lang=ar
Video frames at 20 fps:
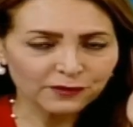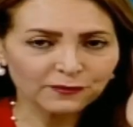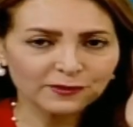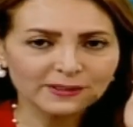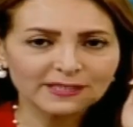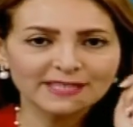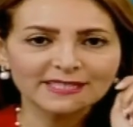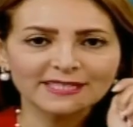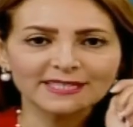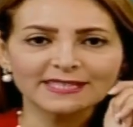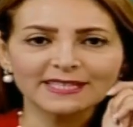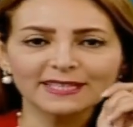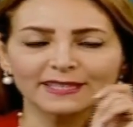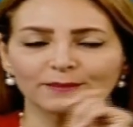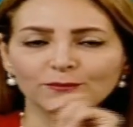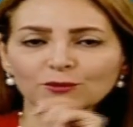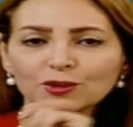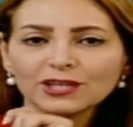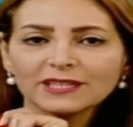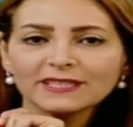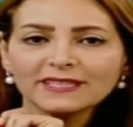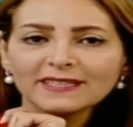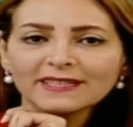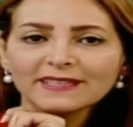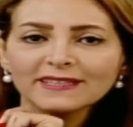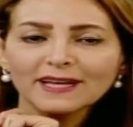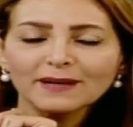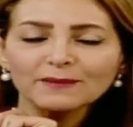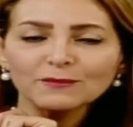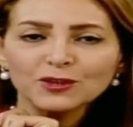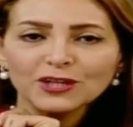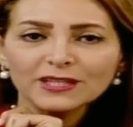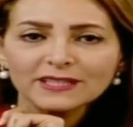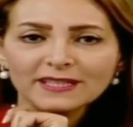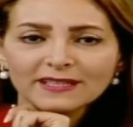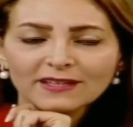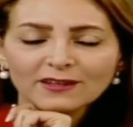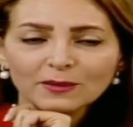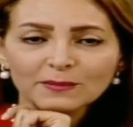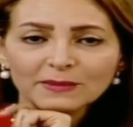واستاذن الساده المشاهدين نطلع
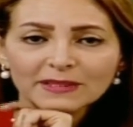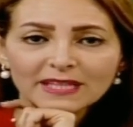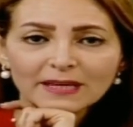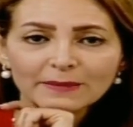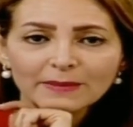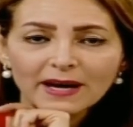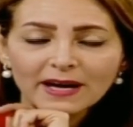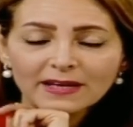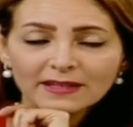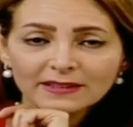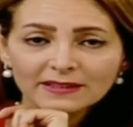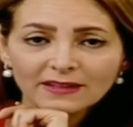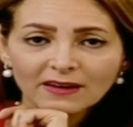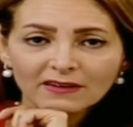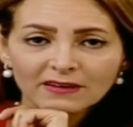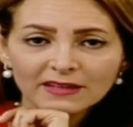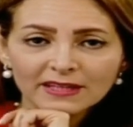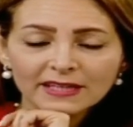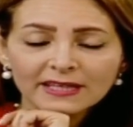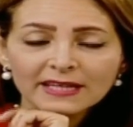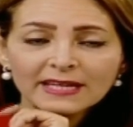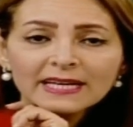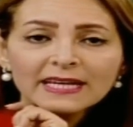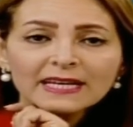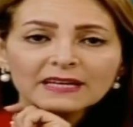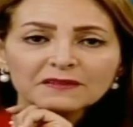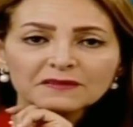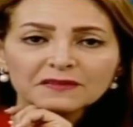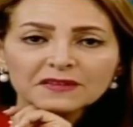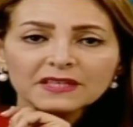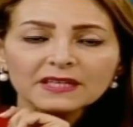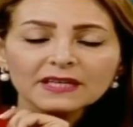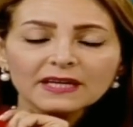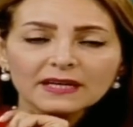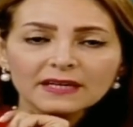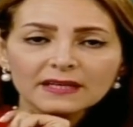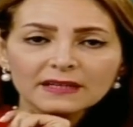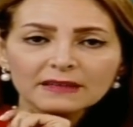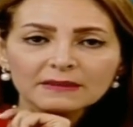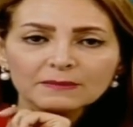مشاهدينا الكرام نتابع هذا التقرير في
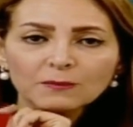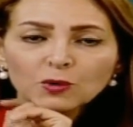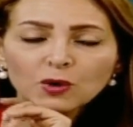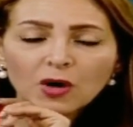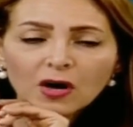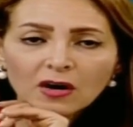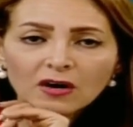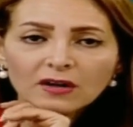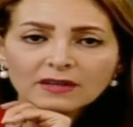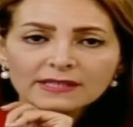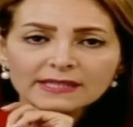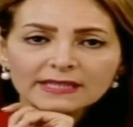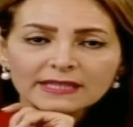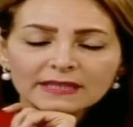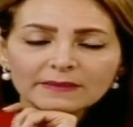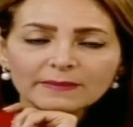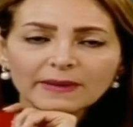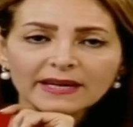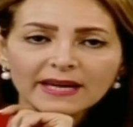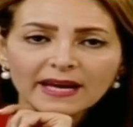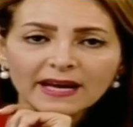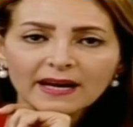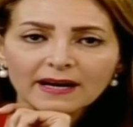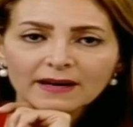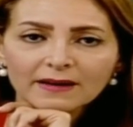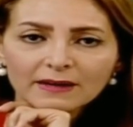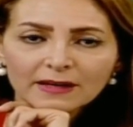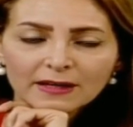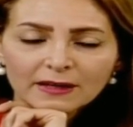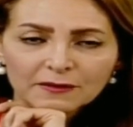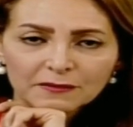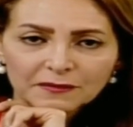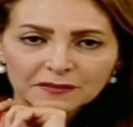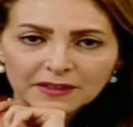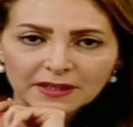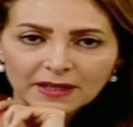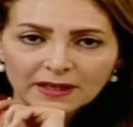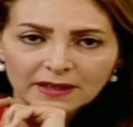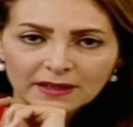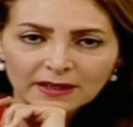ملخص لما جاء
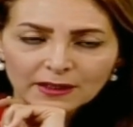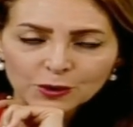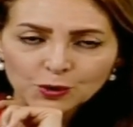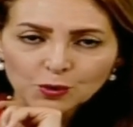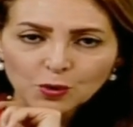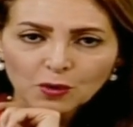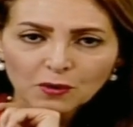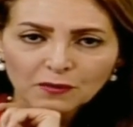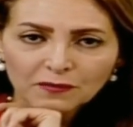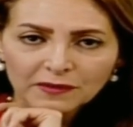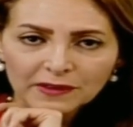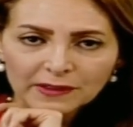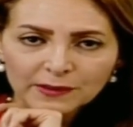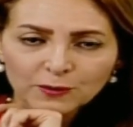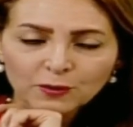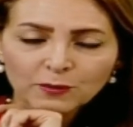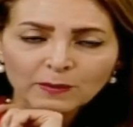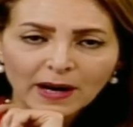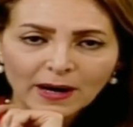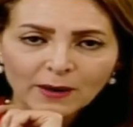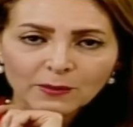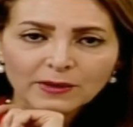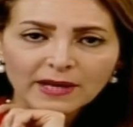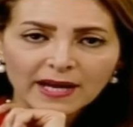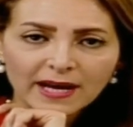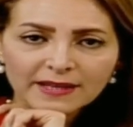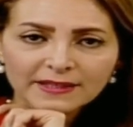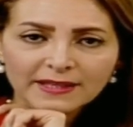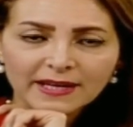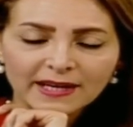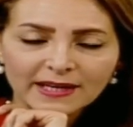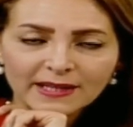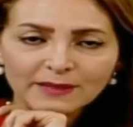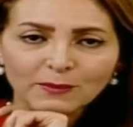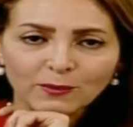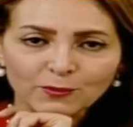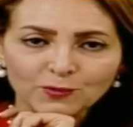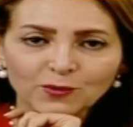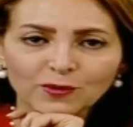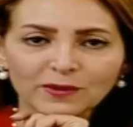في الصحف اليوم حول هذا
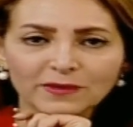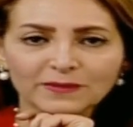الموضوع